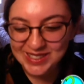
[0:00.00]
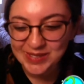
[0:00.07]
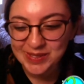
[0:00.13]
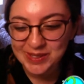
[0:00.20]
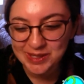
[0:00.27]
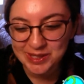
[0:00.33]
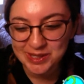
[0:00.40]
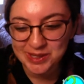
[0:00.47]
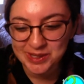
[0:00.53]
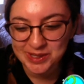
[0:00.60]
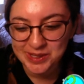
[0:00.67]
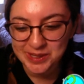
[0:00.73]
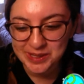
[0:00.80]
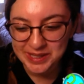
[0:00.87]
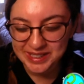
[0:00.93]
como
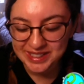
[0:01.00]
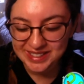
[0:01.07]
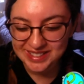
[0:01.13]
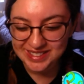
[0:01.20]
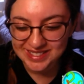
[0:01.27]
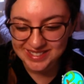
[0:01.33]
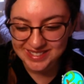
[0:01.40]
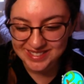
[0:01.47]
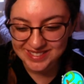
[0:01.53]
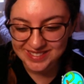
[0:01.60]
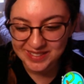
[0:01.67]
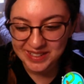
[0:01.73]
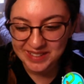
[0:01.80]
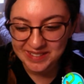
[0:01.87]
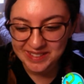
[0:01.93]
8 horas,
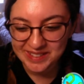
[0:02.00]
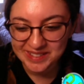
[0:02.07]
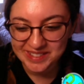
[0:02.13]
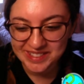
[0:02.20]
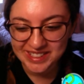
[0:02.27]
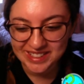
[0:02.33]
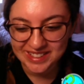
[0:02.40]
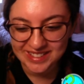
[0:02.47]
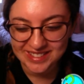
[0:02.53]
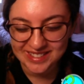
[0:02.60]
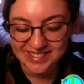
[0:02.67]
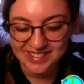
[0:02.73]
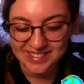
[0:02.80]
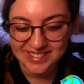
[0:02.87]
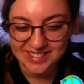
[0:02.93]
9
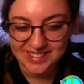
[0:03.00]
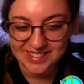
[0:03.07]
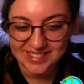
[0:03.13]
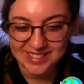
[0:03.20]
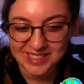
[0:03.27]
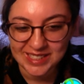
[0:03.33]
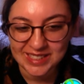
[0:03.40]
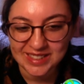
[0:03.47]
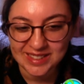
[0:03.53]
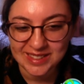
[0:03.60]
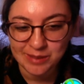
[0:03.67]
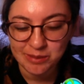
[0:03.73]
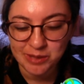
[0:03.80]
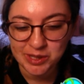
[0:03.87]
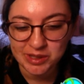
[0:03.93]
horas, y
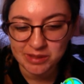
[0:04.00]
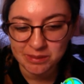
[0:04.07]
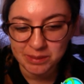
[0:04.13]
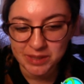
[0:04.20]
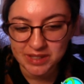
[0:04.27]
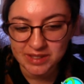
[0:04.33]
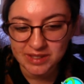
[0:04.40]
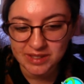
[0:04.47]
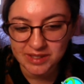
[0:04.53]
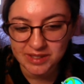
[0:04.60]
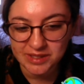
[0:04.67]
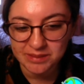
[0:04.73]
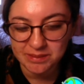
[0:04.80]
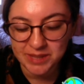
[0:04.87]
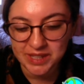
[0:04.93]
si es muy
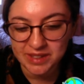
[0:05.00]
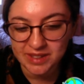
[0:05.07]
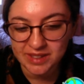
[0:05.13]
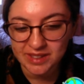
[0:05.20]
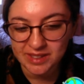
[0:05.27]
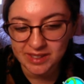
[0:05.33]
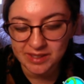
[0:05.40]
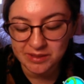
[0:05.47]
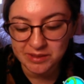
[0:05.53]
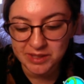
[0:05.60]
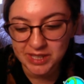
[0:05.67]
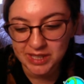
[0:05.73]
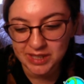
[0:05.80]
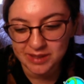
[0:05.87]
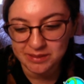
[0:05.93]
complejo, más de
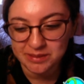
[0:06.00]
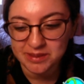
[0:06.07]
un día.